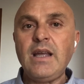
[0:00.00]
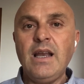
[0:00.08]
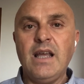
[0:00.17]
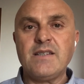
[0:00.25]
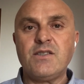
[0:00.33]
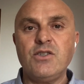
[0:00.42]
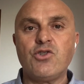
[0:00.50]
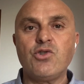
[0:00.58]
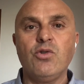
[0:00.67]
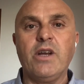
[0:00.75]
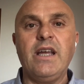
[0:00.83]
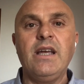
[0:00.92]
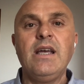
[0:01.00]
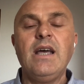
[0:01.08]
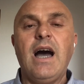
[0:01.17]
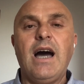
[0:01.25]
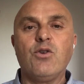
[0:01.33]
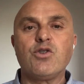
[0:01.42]
L'assessore
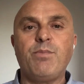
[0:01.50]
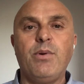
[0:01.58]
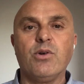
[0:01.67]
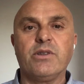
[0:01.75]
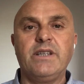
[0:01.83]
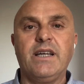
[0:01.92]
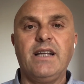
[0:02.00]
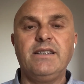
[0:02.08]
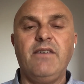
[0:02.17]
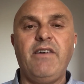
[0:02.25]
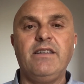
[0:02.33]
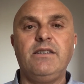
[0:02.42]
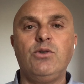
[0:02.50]
allo sport, grandi eventi,